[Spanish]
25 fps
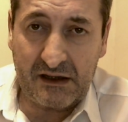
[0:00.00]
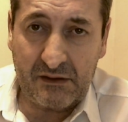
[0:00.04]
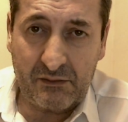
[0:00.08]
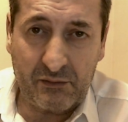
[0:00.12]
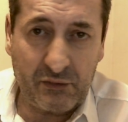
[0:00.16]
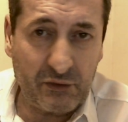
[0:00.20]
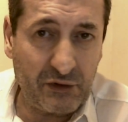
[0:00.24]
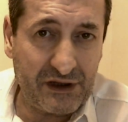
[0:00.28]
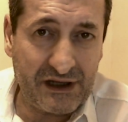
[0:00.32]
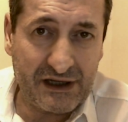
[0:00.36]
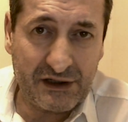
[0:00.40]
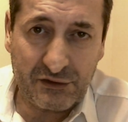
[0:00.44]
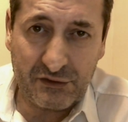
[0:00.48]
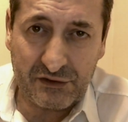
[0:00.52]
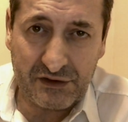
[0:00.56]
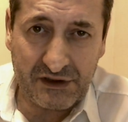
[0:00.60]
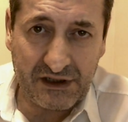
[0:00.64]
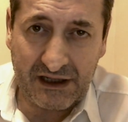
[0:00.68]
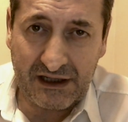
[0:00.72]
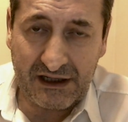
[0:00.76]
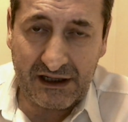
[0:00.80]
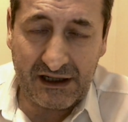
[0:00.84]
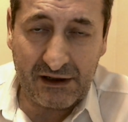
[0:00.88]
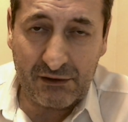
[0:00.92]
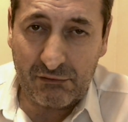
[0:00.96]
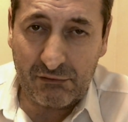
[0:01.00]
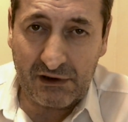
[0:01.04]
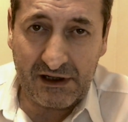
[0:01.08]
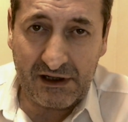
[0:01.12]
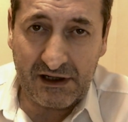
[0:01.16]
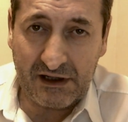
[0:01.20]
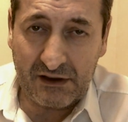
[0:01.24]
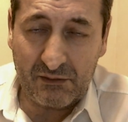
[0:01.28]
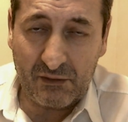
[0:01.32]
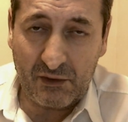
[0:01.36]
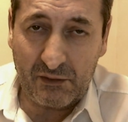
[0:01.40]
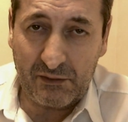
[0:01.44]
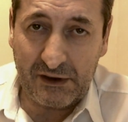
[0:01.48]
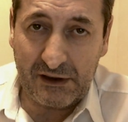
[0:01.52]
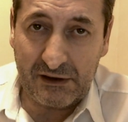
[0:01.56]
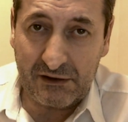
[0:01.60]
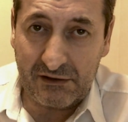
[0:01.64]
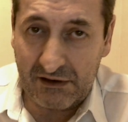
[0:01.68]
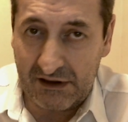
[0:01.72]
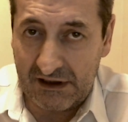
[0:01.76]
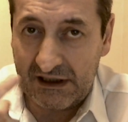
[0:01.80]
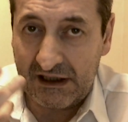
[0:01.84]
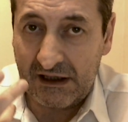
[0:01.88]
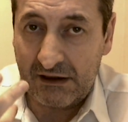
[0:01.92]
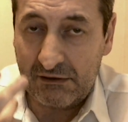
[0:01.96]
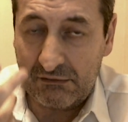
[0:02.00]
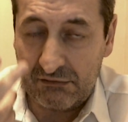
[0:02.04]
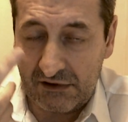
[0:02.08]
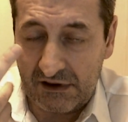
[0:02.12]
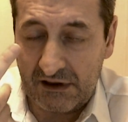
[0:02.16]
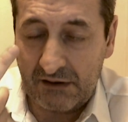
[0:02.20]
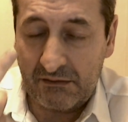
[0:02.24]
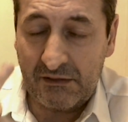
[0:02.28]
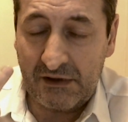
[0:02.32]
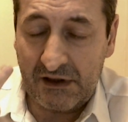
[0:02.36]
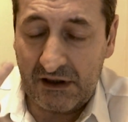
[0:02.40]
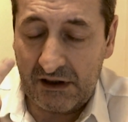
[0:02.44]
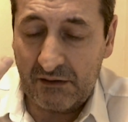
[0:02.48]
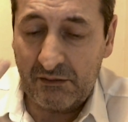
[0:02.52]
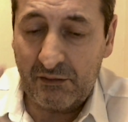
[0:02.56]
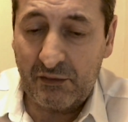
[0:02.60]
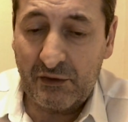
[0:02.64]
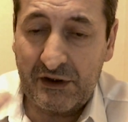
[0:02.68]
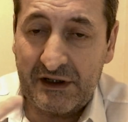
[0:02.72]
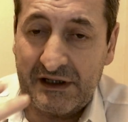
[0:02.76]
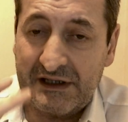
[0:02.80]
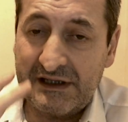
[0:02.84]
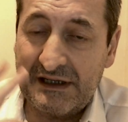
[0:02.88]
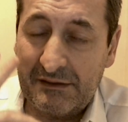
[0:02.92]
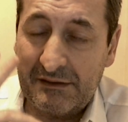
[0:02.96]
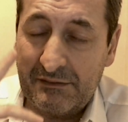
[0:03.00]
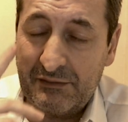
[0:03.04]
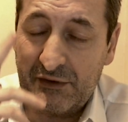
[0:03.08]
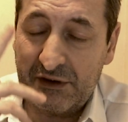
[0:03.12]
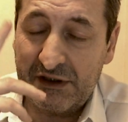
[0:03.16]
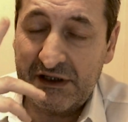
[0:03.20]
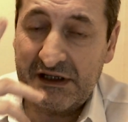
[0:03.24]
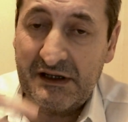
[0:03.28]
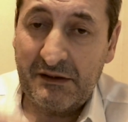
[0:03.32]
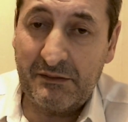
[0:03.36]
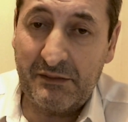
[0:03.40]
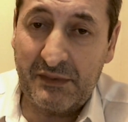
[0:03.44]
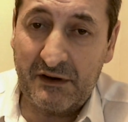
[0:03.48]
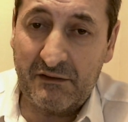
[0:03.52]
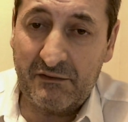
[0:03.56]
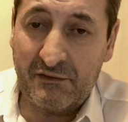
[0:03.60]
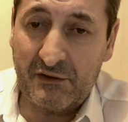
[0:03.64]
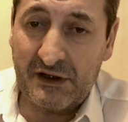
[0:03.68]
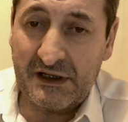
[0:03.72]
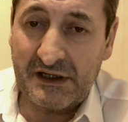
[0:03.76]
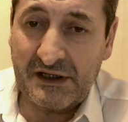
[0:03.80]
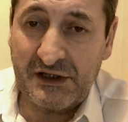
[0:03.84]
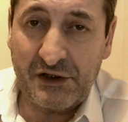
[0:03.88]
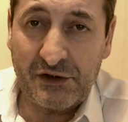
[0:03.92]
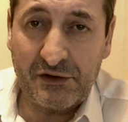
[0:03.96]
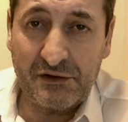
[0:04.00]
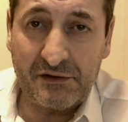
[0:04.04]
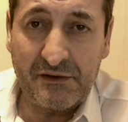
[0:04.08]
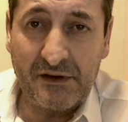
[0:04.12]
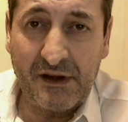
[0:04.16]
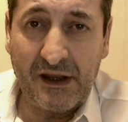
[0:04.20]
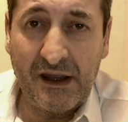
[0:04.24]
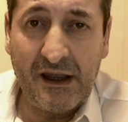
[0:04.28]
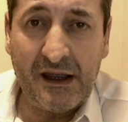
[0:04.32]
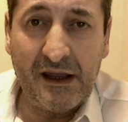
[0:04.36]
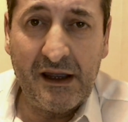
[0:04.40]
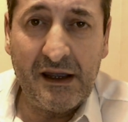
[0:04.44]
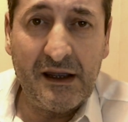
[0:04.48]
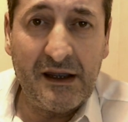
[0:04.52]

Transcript: que podía suceder en cualquier momento y era justamente por esa, por esa perforación